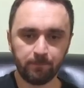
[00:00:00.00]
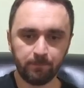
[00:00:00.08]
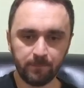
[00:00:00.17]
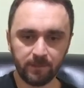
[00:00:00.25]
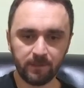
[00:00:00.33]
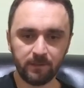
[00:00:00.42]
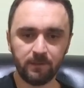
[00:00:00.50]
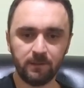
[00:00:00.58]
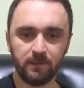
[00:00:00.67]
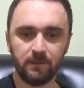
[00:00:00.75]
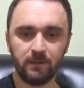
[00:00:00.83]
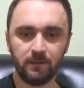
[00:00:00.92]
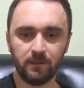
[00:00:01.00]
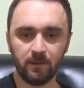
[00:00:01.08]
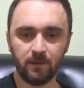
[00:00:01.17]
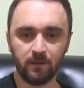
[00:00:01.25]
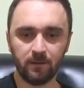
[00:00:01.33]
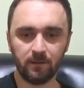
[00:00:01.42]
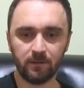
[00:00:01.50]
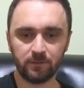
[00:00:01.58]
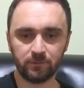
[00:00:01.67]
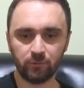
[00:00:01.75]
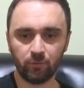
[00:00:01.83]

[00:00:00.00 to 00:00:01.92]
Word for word: mi la